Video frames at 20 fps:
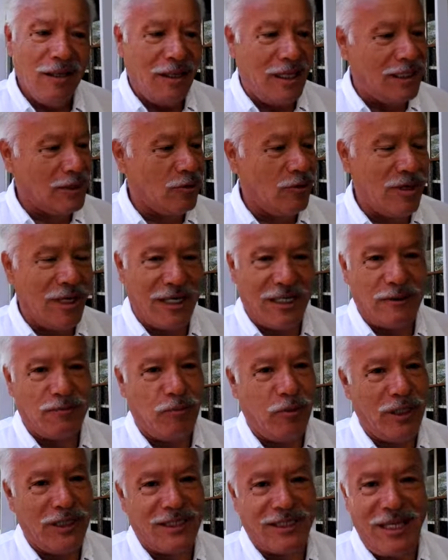que es una
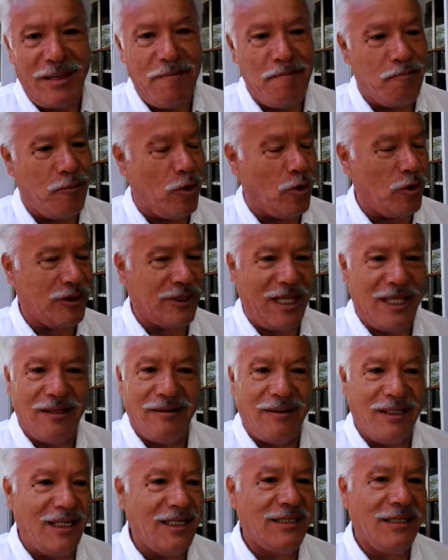respuesta
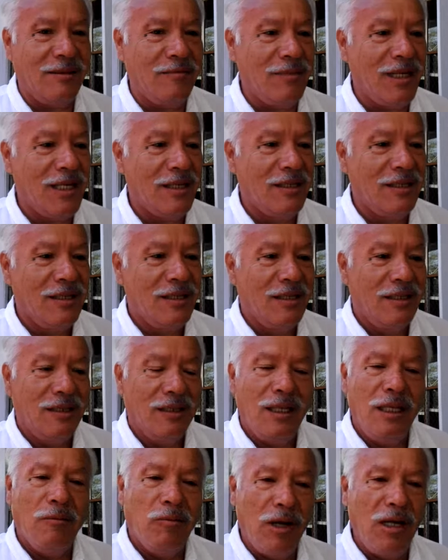importantísima.
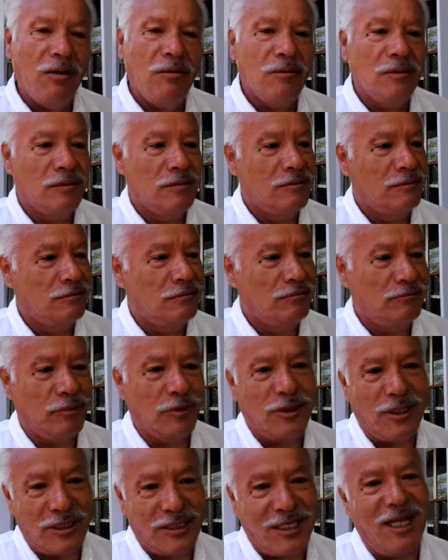Y bueno,
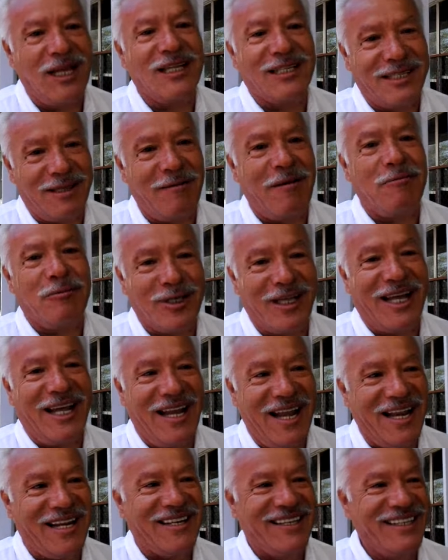pues decirles que vamos a
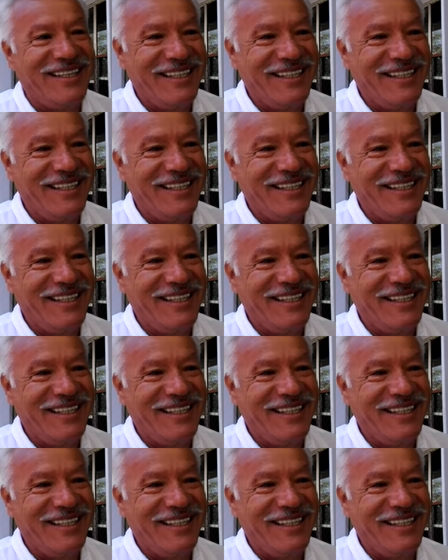ganar.